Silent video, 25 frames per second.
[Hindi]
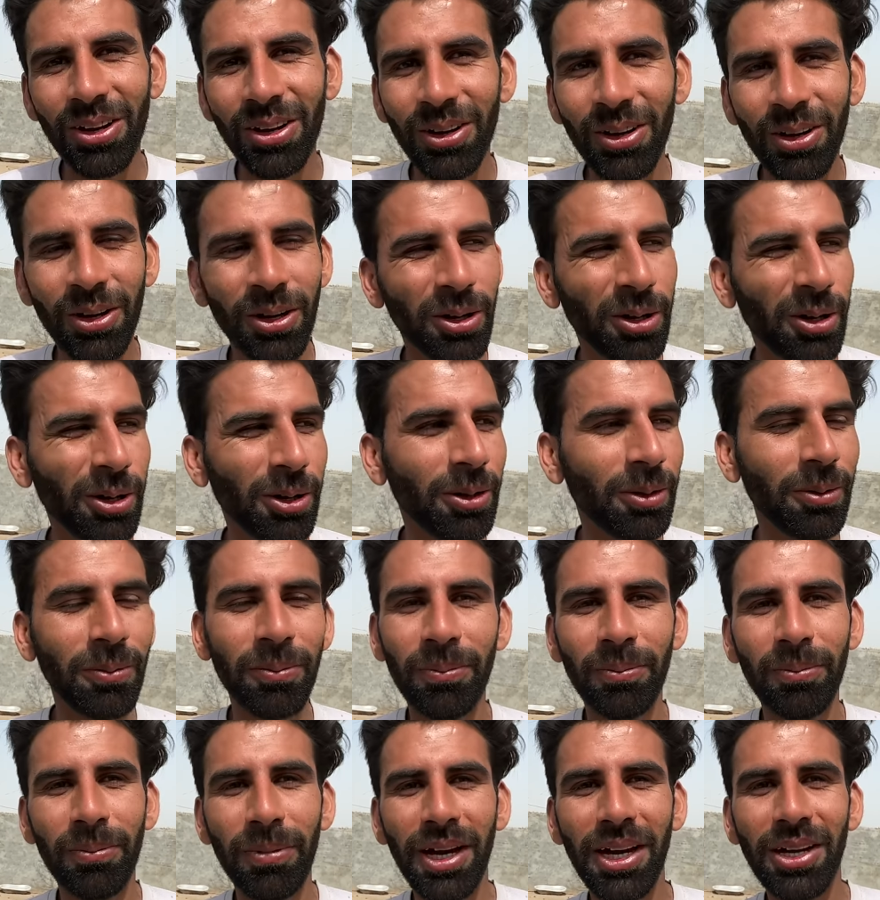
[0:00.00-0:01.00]
यार मैं
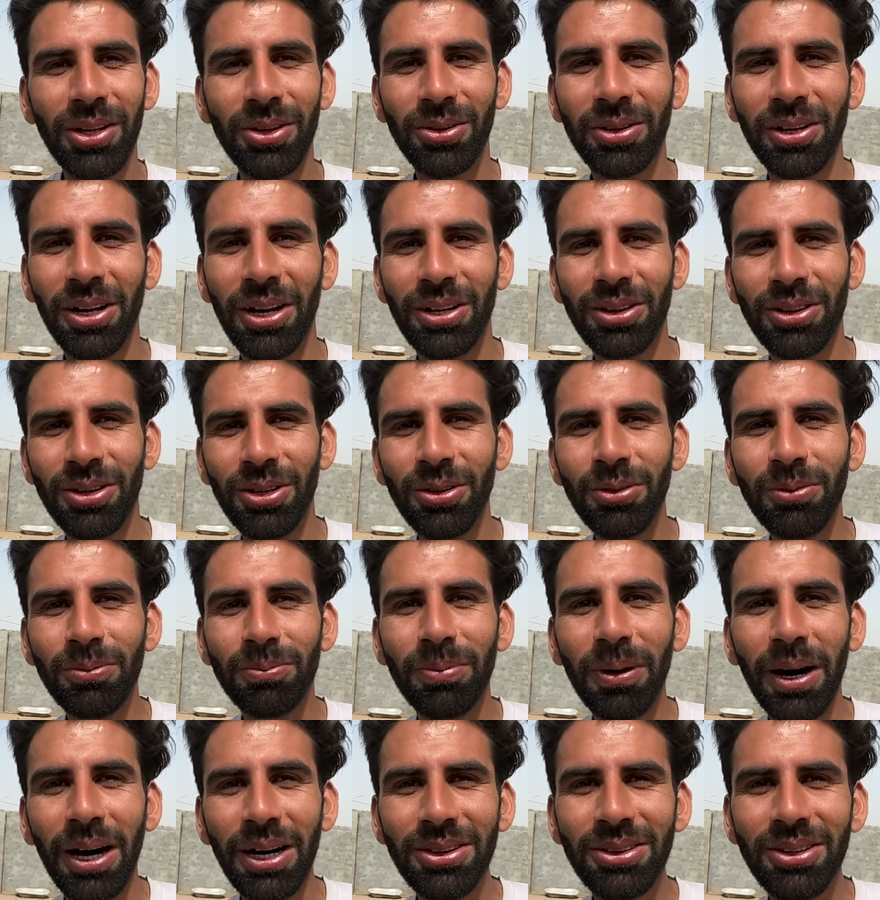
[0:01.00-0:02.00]
करूंगा बताओ तो सही
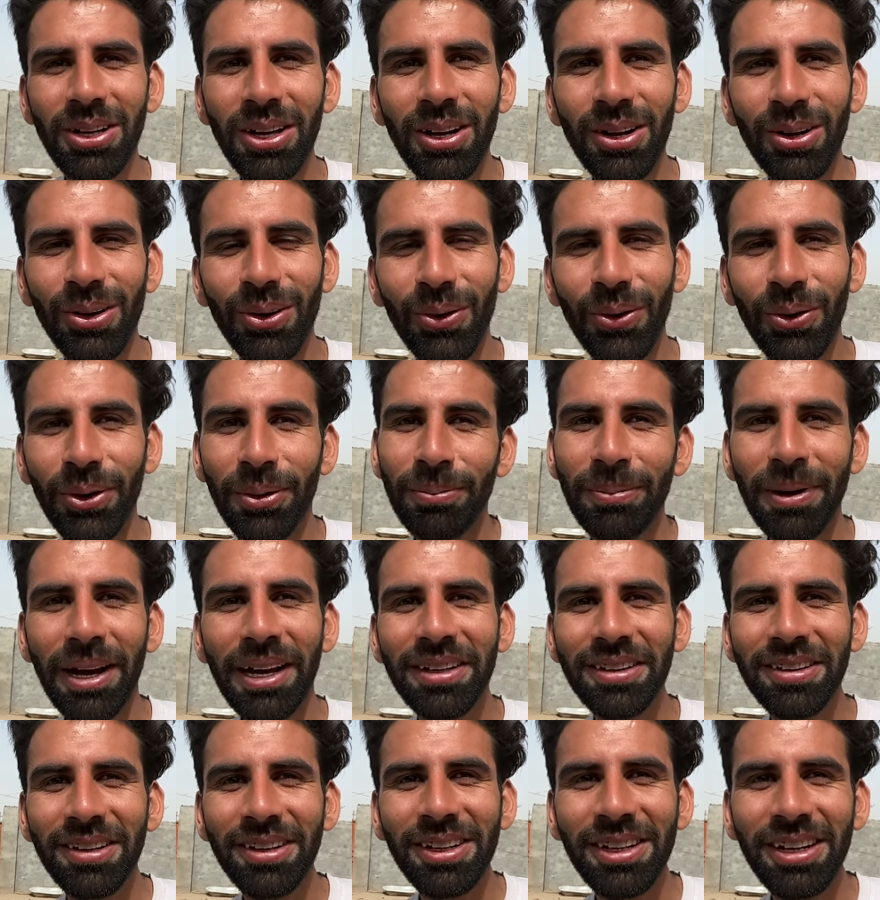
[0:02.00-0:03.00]
बादल और
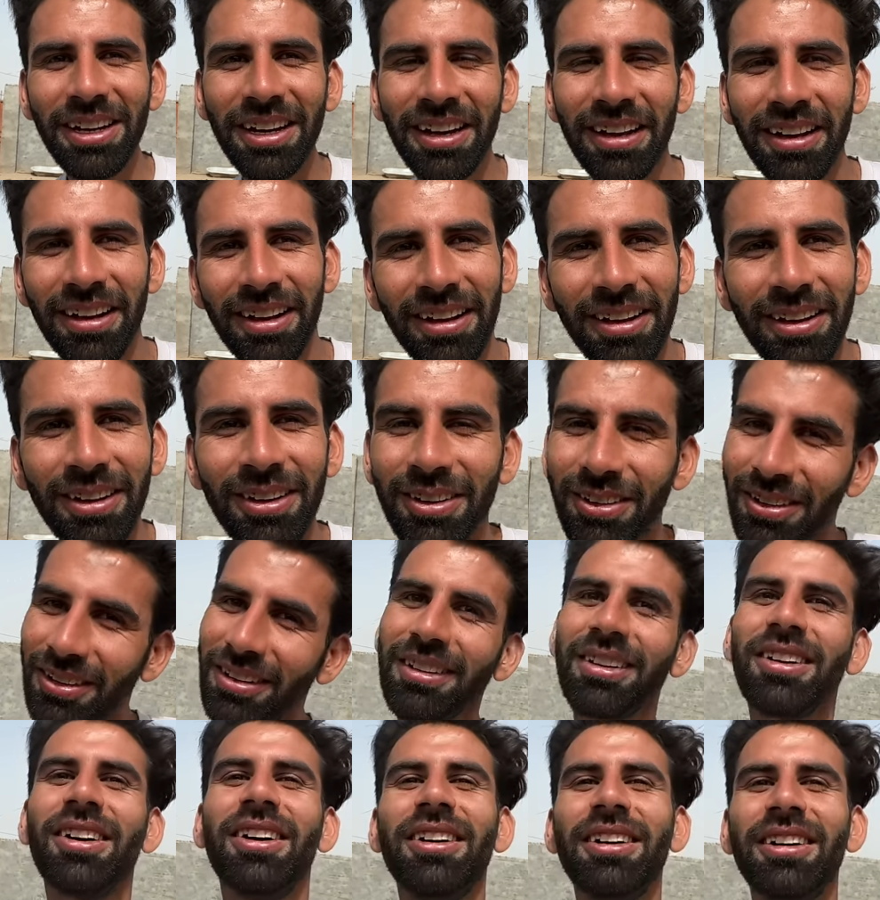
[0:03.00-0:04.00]
मैक्स नहीं है हाँ
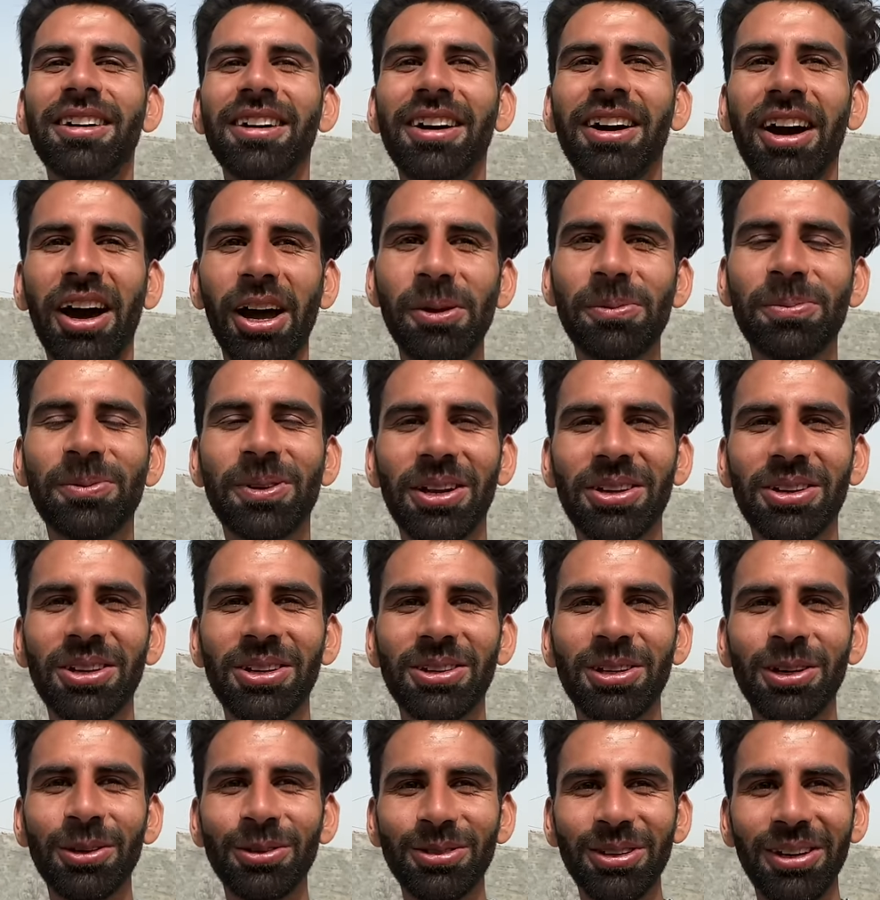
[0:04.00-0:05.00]
गायब कर
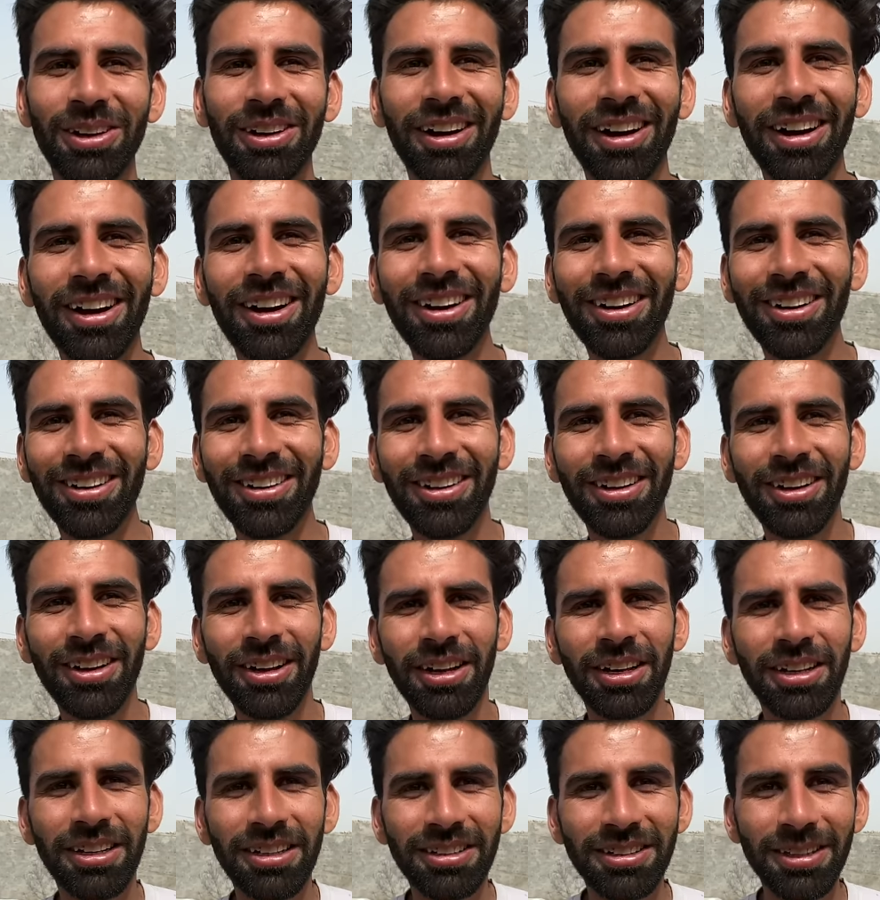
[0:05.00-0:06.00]
देते हैं उसे यार
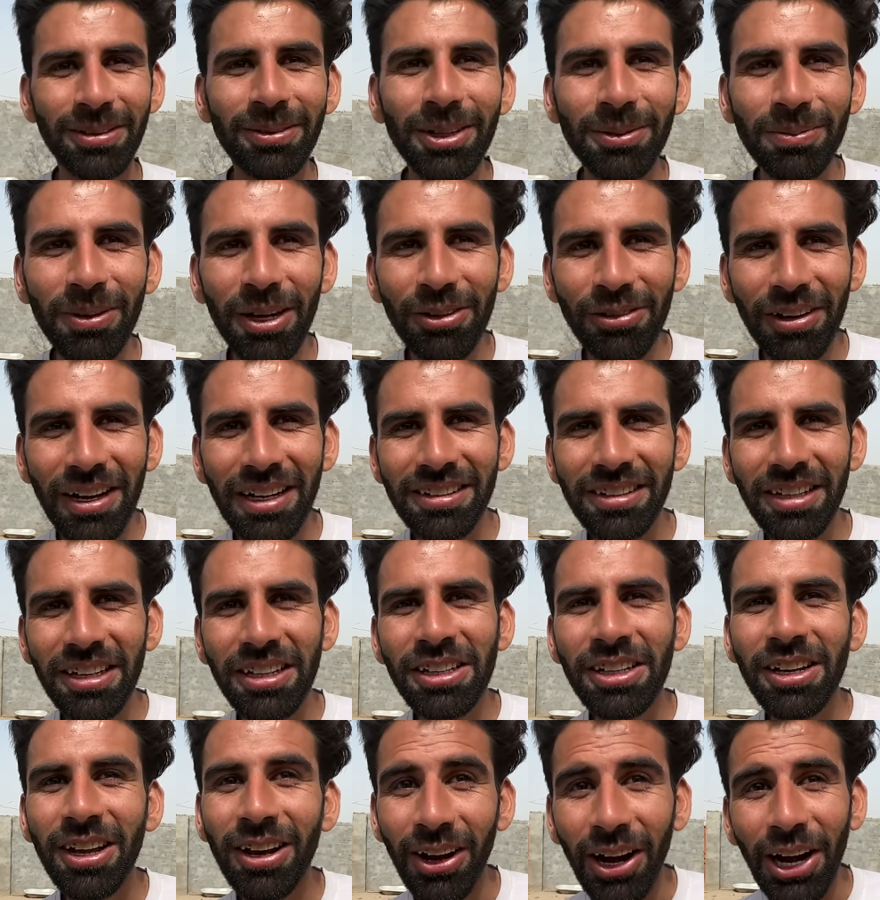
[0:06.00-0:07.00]
यार जवेद भाई वैसे ही
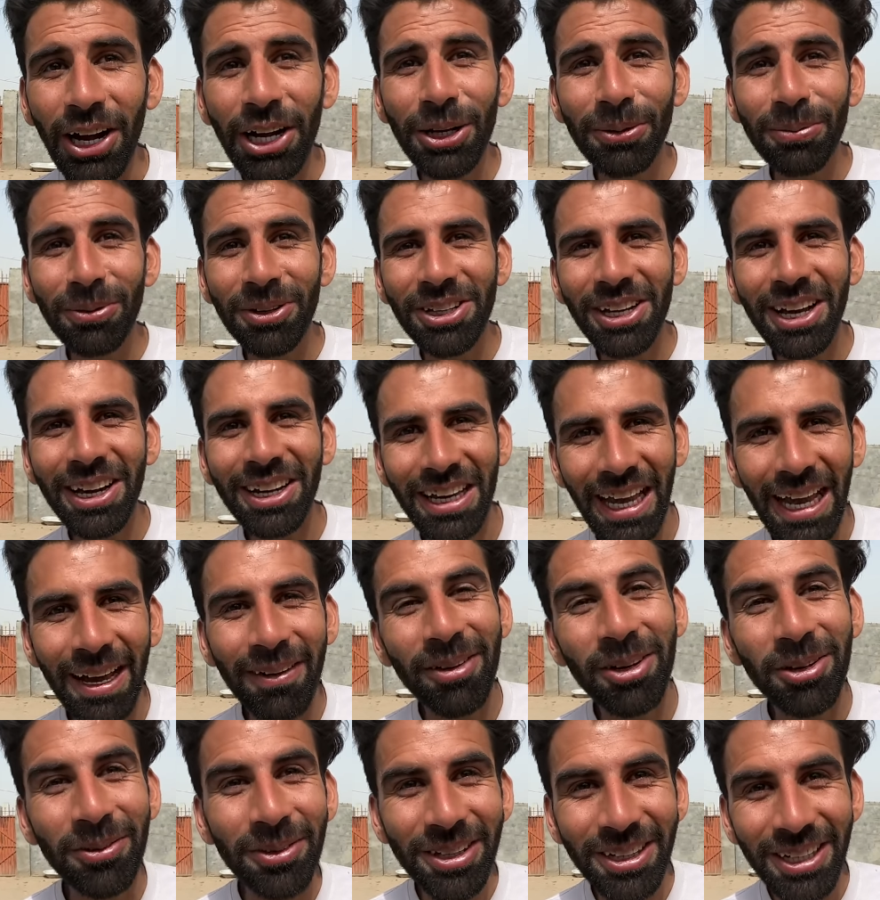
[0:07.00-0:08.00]
नहीं है लाइट भी नहीं है
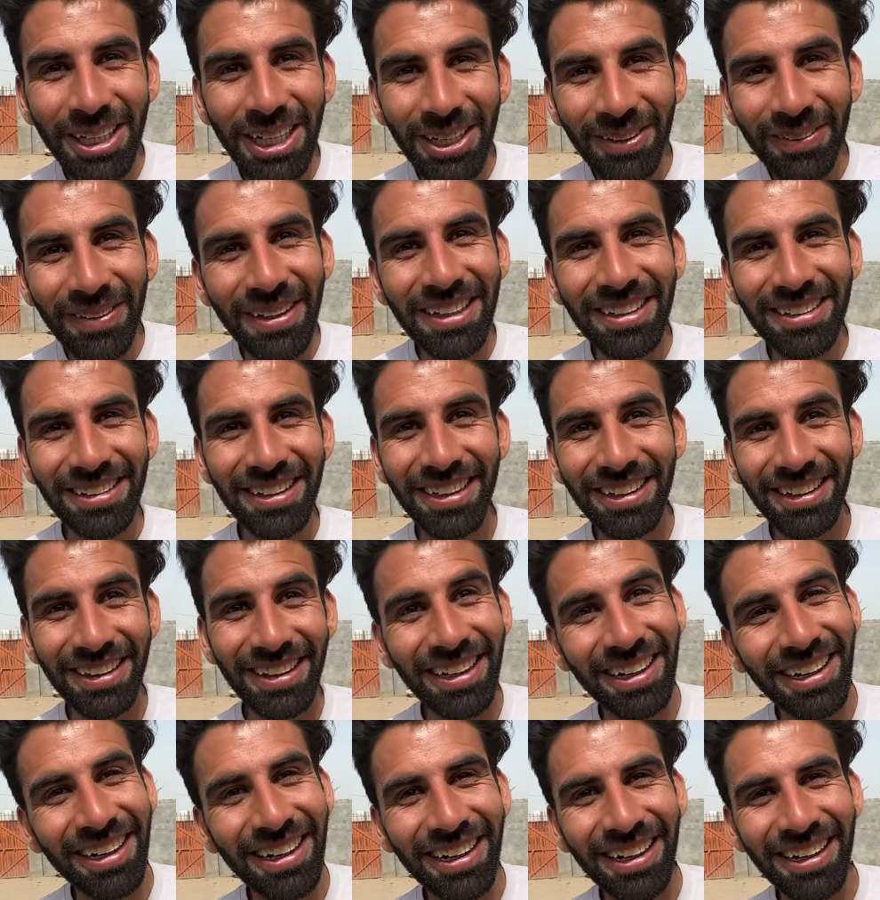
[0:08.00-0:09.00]
कैमरे में देख भी नहीं
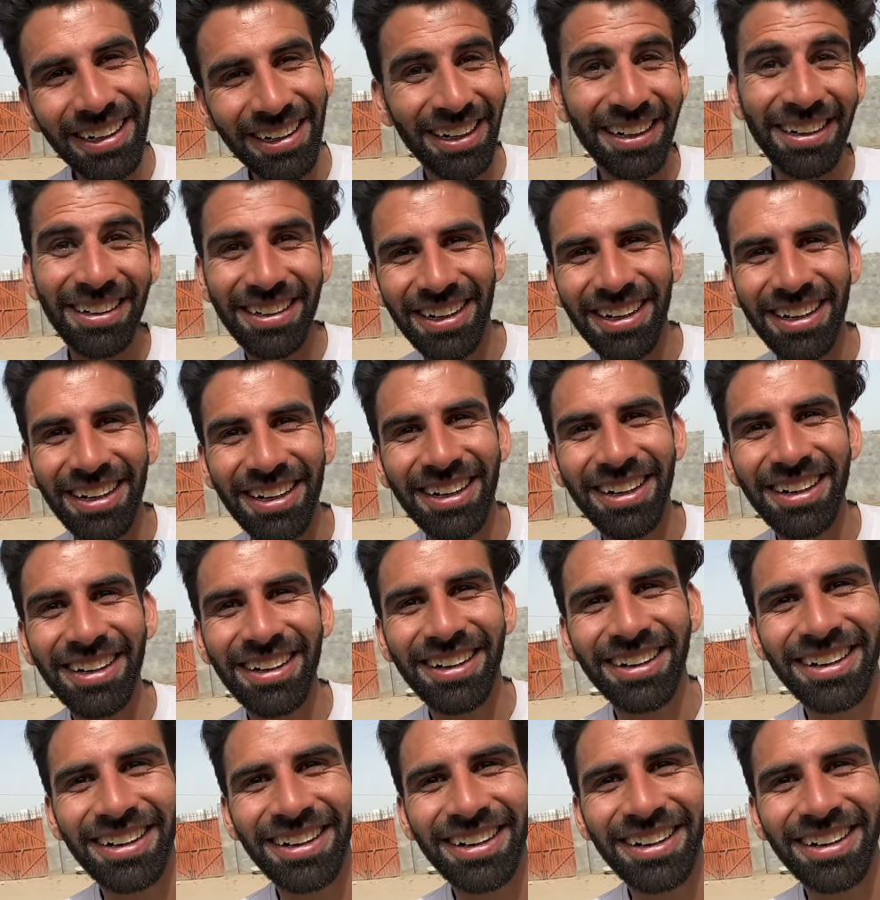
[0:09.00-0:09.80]
सकते